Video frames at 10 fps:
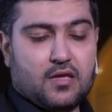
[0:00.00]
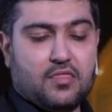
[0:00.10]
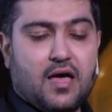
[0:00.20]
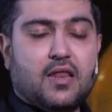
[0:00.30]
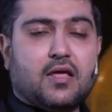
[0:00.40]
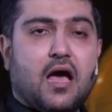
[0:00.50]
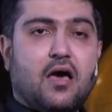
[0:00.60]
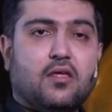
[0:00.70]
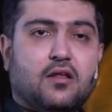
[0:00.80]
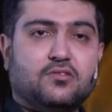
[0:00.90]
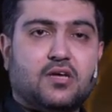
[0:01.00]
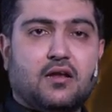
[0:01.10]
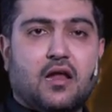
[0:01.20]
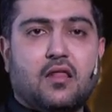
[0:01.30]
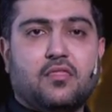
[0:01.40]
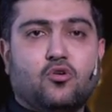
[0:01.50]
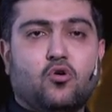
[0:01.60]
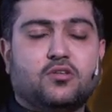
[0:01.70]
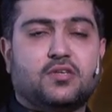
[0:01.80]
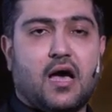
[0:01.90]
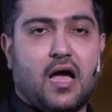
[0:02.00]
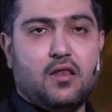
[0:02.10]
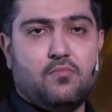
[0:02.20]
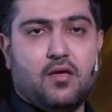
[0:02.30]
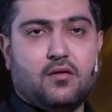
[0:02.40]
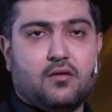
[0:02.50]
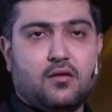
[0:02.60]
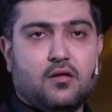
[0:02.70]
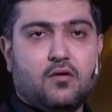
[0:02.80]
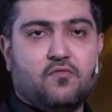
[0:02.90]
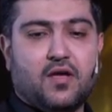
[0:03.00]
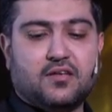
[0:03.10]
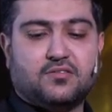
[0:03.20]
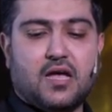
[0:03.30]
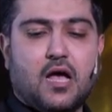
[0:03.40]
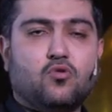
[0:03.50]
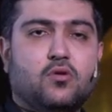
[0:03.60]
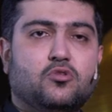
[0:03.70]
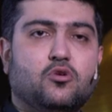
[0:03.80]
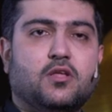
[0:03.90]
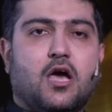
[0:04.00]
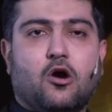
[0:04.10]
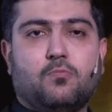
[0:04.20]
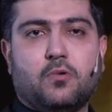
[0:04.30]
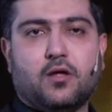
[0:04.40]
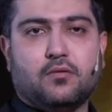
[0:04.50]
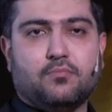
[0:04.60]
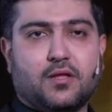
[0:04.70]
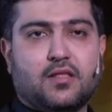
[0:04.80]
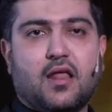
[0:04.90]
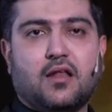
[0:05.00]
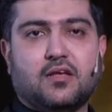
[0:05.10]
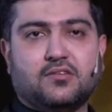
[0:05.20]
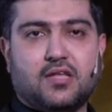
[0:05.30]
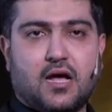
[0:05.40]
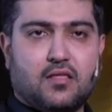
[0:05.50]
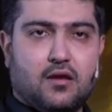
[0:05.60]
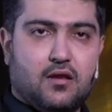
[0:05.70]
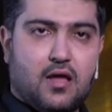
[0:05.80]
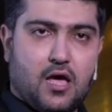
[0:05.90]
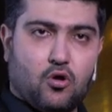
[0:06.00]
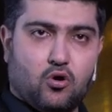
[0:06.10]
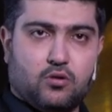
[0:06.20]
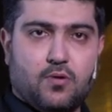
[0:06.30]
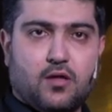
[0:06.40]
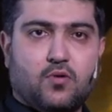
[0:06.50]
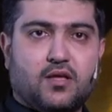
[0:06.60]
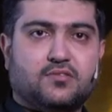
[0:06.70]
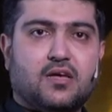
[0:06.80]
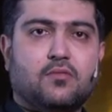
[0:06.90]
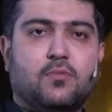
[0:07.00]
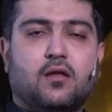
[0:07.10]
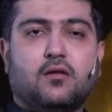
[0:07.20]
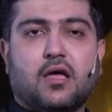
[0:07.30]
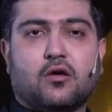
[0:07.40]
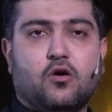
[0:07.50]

كذلك هذا الانسان الذي يؤتى علما فيزداد للدنيا حبا بدل ان يزداد لله قربا ويزداد من الله